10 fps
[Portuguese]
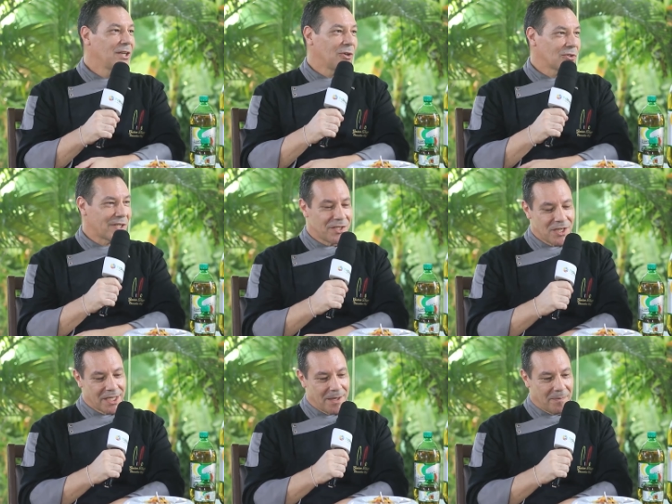o
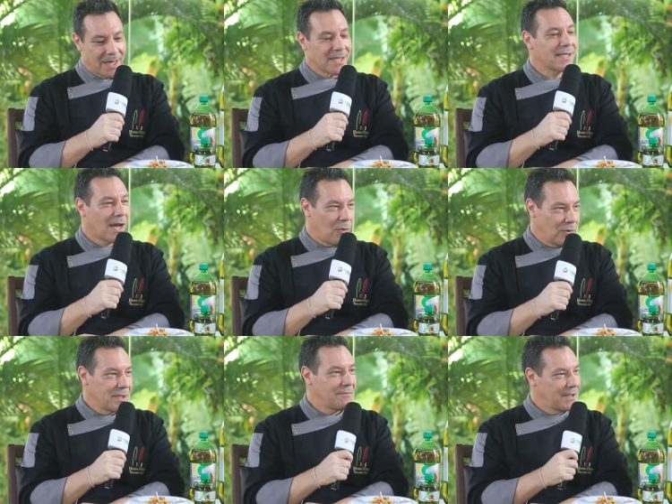sea que para a
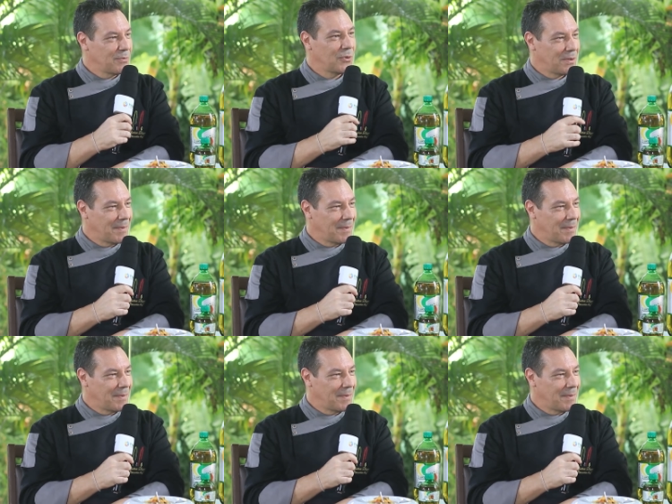saúde faz muito